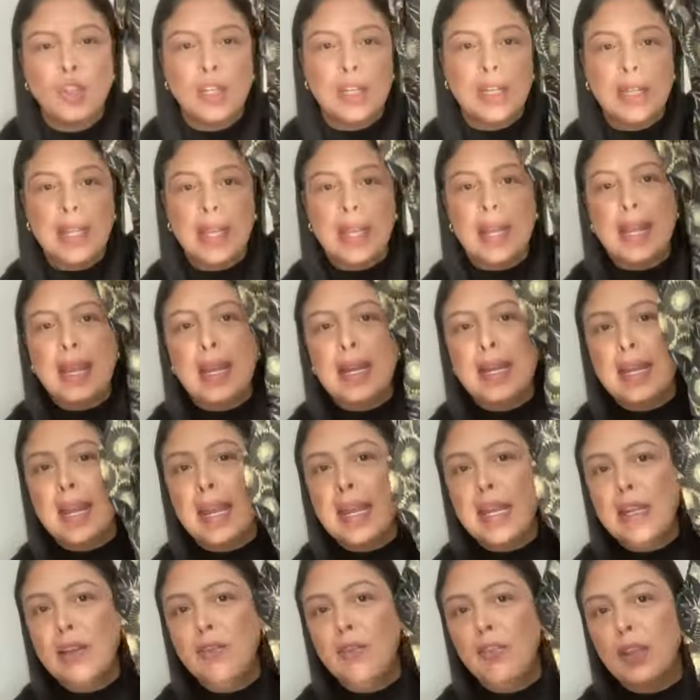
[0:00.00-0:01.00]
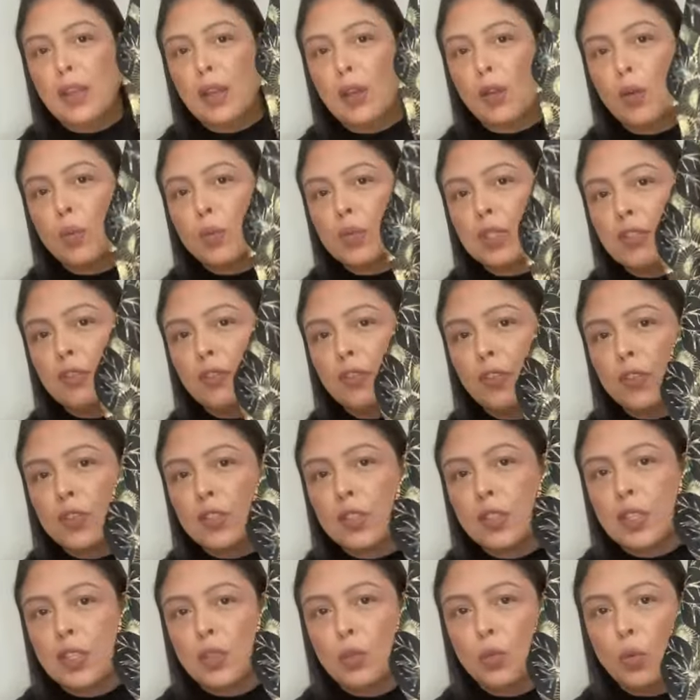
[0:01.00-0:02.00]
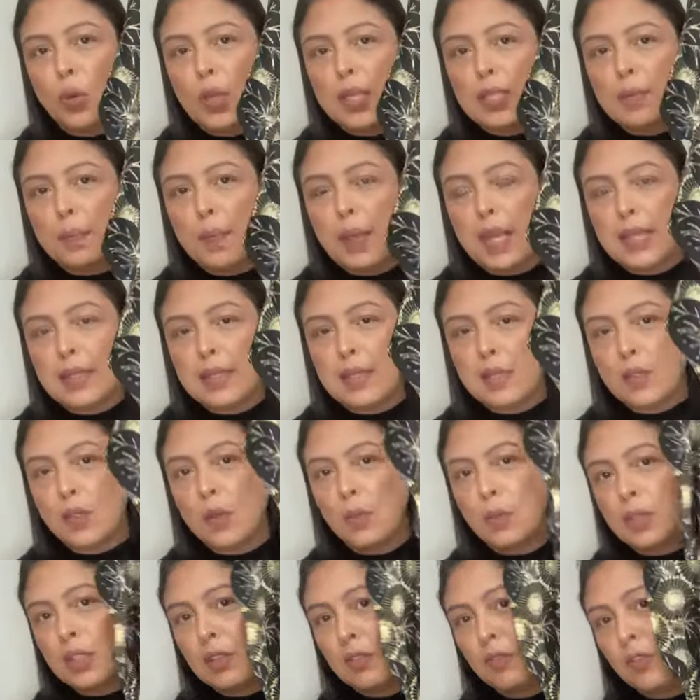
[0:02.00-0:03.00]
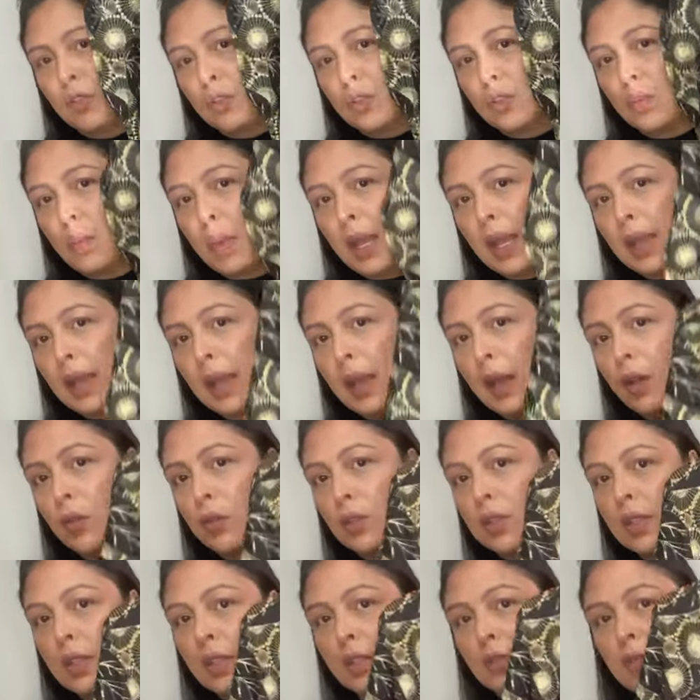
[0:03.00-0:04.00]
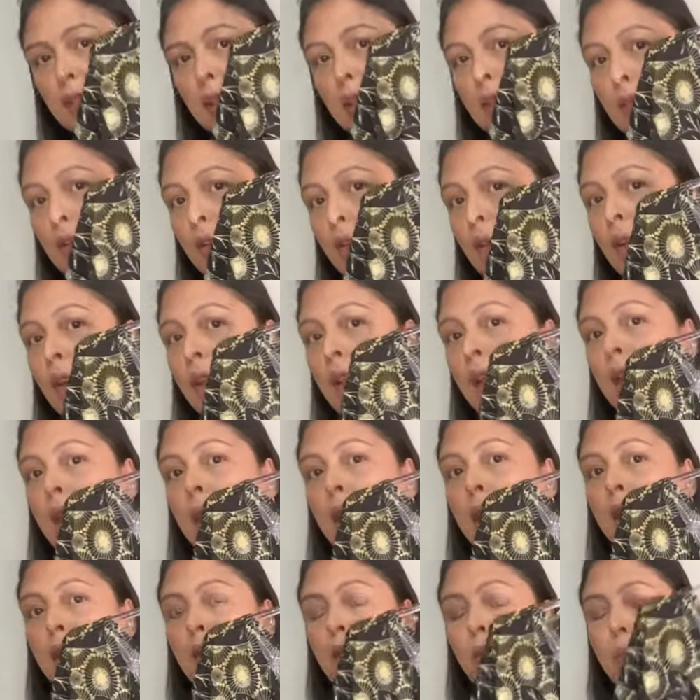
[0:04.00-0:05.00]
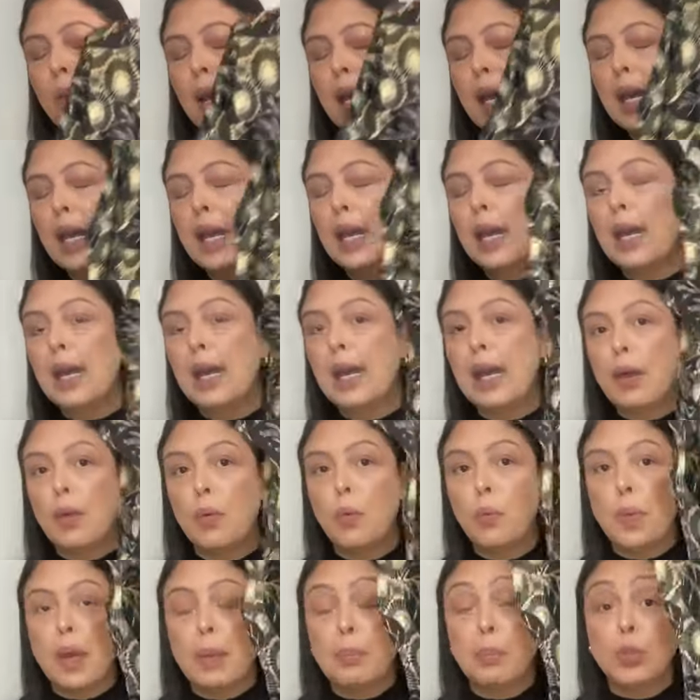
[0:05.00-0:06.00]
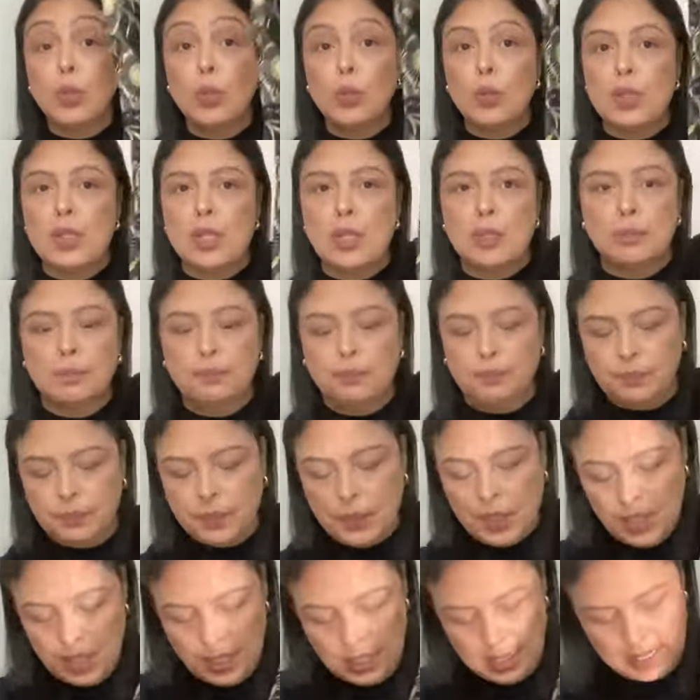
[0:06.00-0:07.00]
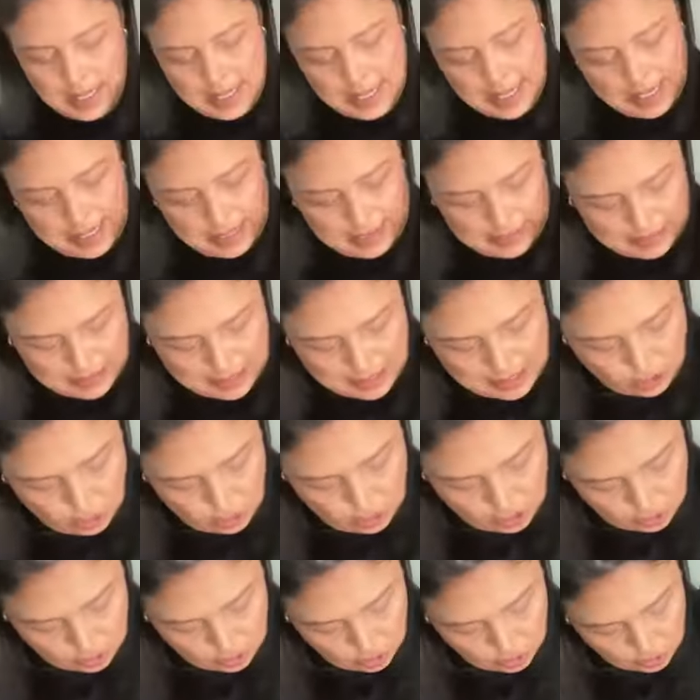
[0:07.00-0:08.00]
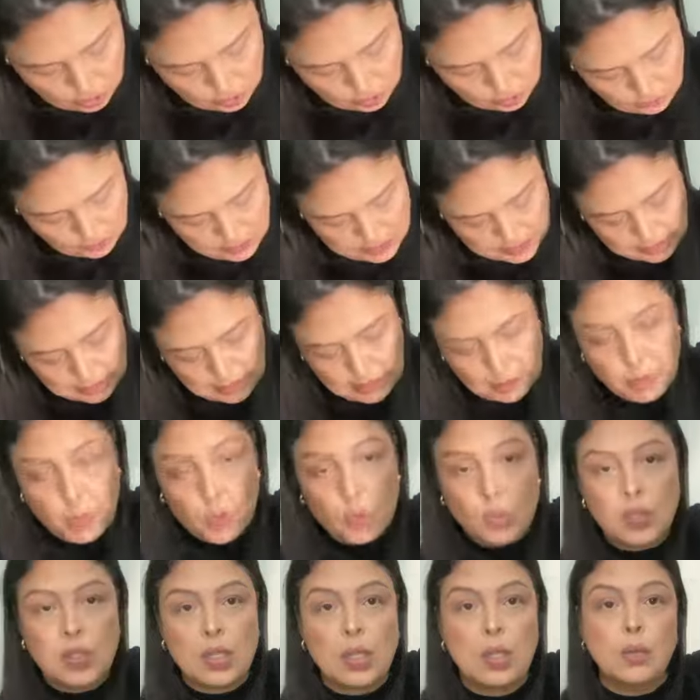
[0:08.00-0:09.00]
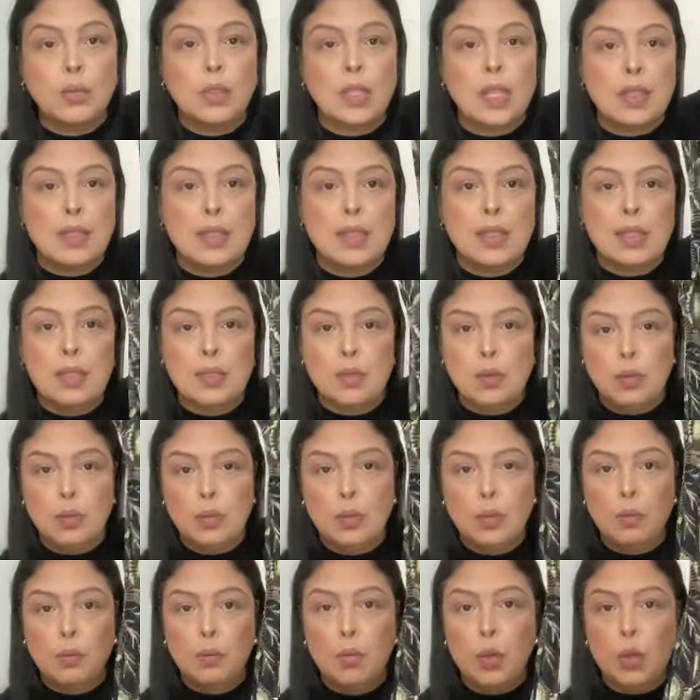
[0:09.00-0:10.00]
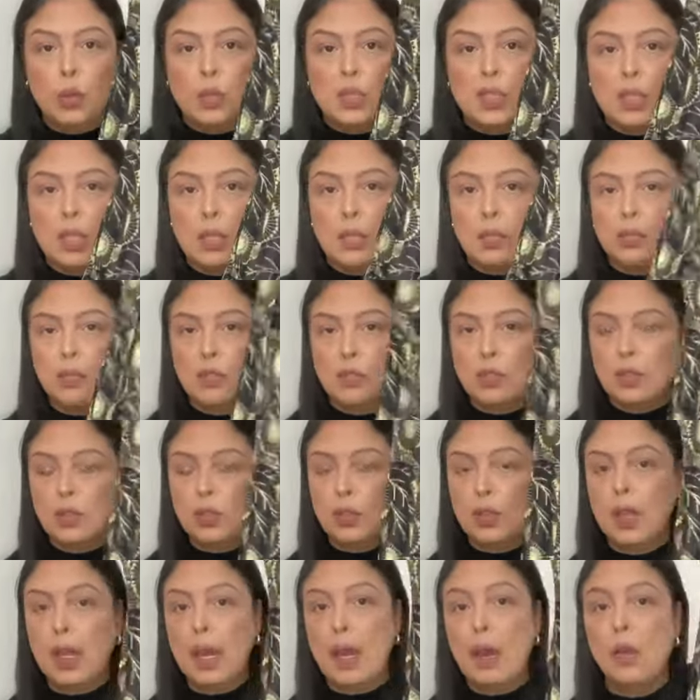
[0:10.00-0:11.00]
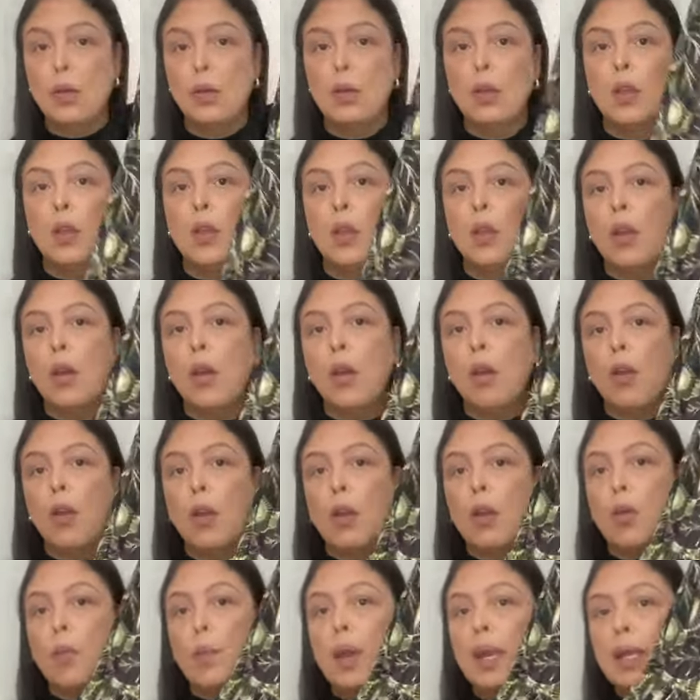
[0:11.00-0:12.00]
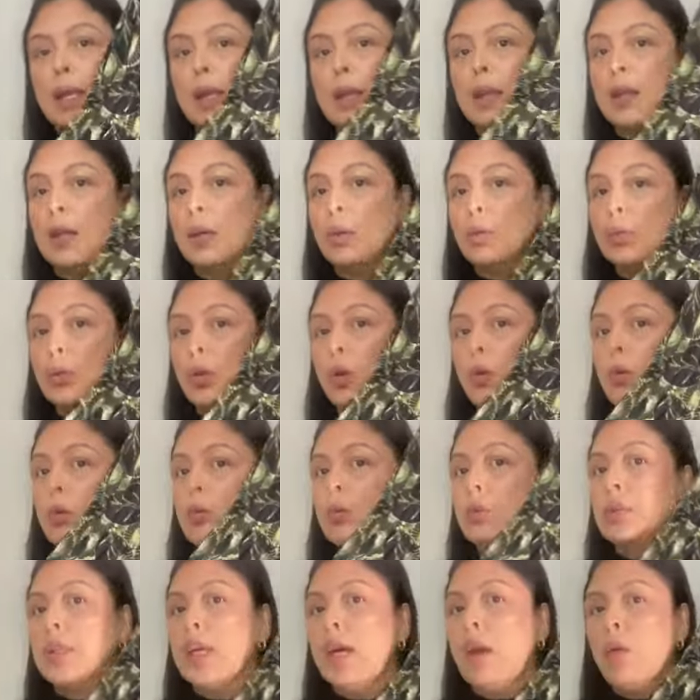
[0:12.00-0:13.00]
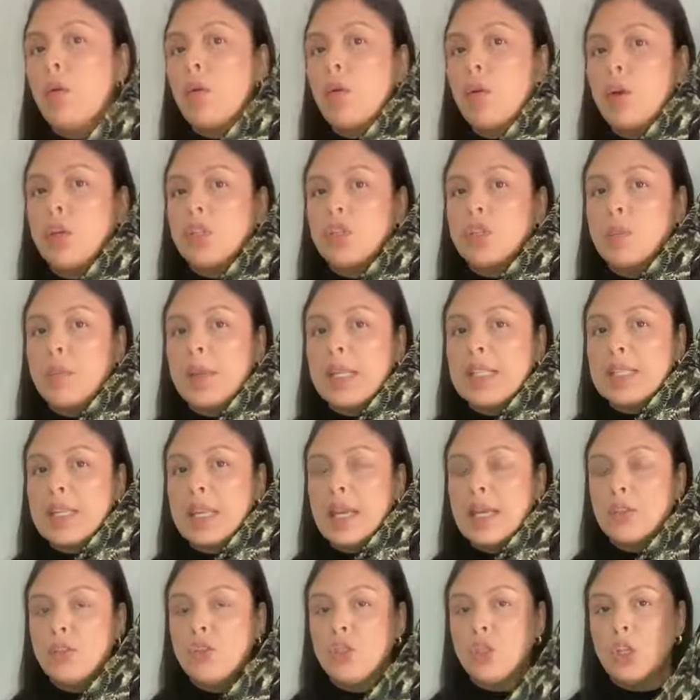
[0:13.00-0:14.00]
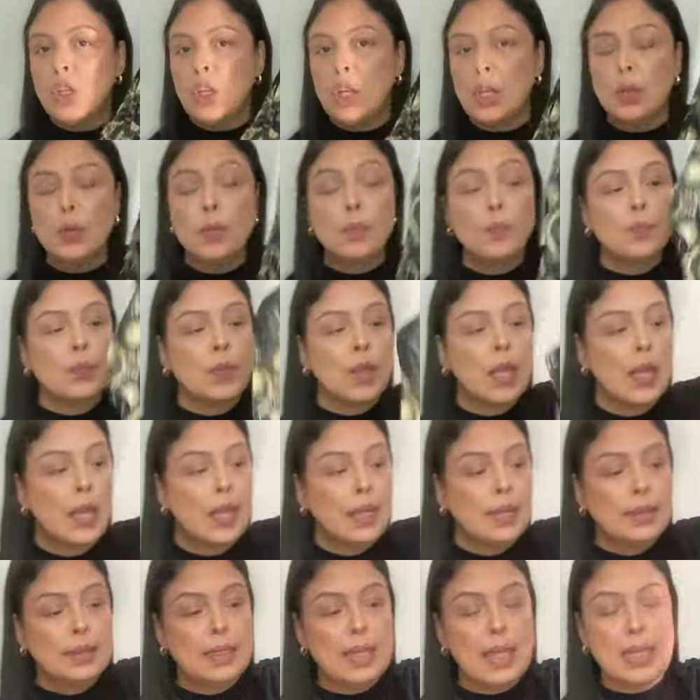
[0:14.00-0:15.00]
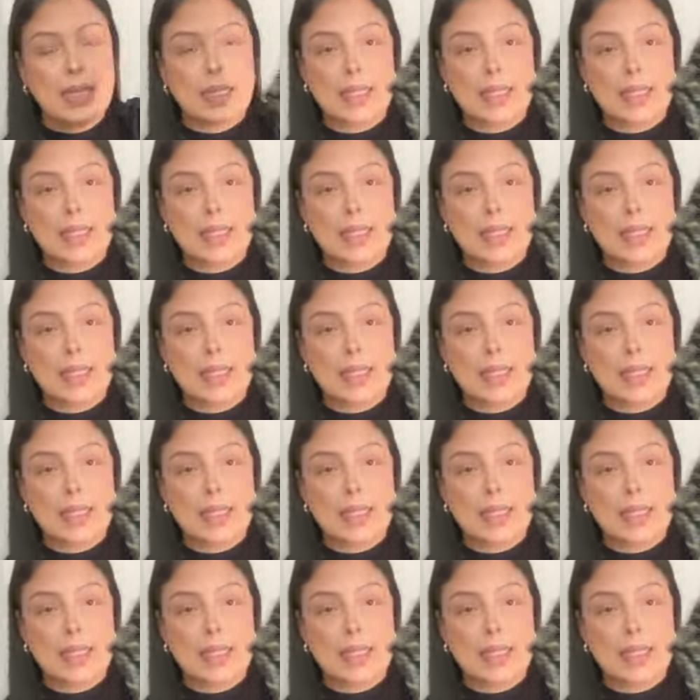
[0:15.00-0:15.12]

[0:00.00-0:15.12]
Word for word: erguer ele, aí ele fica como se fosse duas peças, como se fosse uma calça, tá vendo, ó? E uma, uma blusa. Ele tem, gente, deixa eu ver se tem bolsinho, tem sim, ó. Bolsinho funcional, ó, é um macacão longo, tá? O corte mais retinho, tem